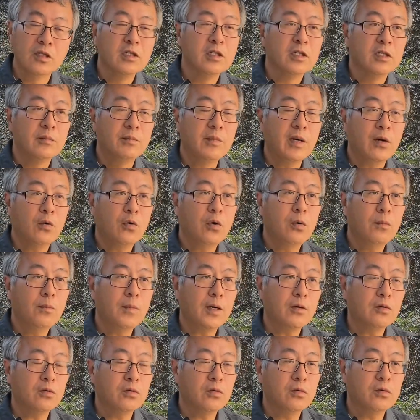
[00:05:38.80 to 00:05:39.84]
す。まあ、
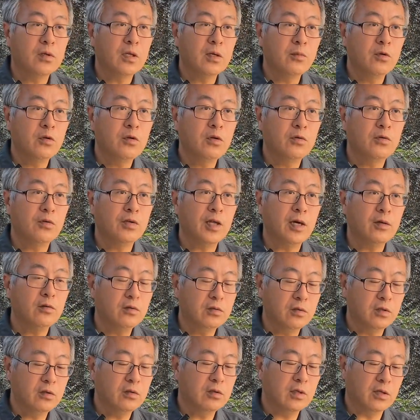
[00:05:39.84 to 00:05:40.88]
コンパクトでもよく咲
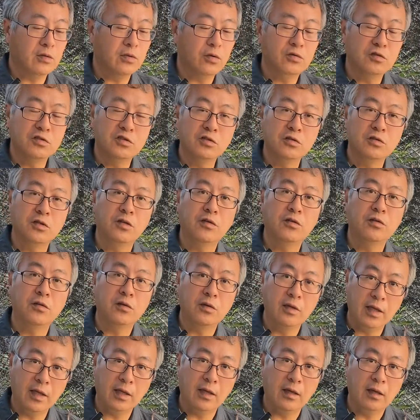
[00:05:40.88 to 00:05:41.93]
くっていうのが特徴です
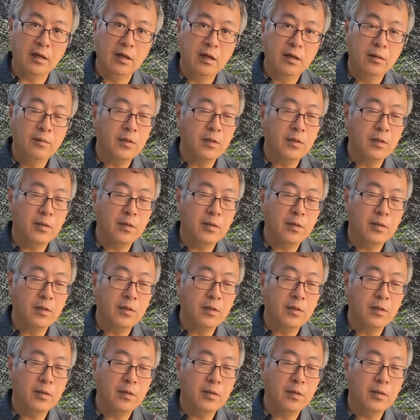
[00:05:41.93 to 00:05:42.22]
ので、